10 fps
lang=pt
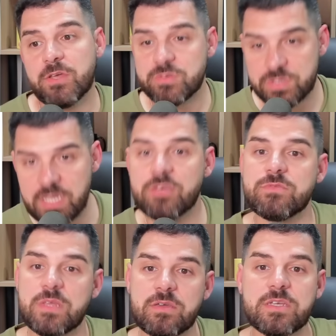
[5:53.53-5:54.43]
Eu sei que eu
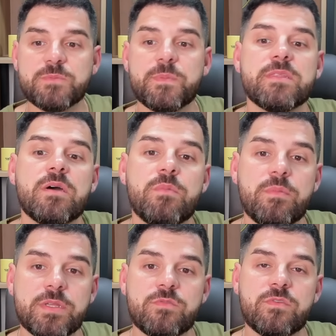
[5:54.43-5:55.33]
tenho que respeitar o
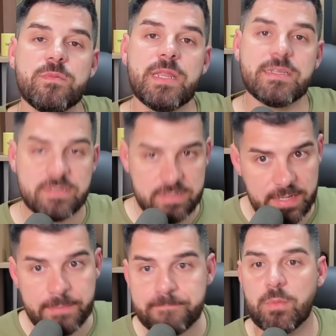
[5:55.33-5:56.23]
momento do Fluminense, sei.